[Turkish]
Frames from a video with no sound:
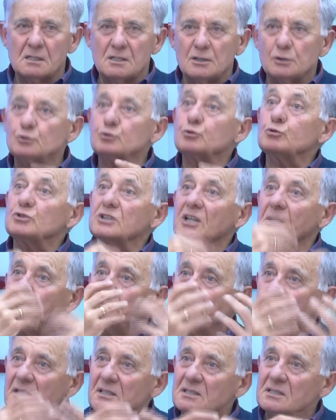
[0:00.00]

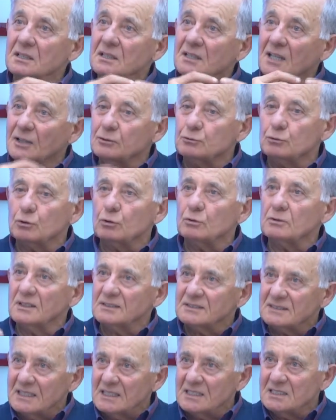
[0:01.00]
sürdürebilmek için kadronun da
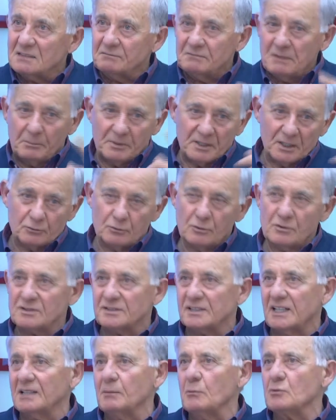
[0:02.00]
zengin ve biraz önce
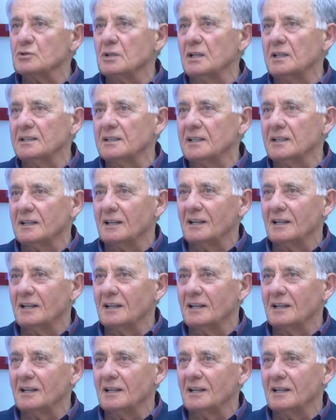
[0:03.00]
saydığım özellikleri.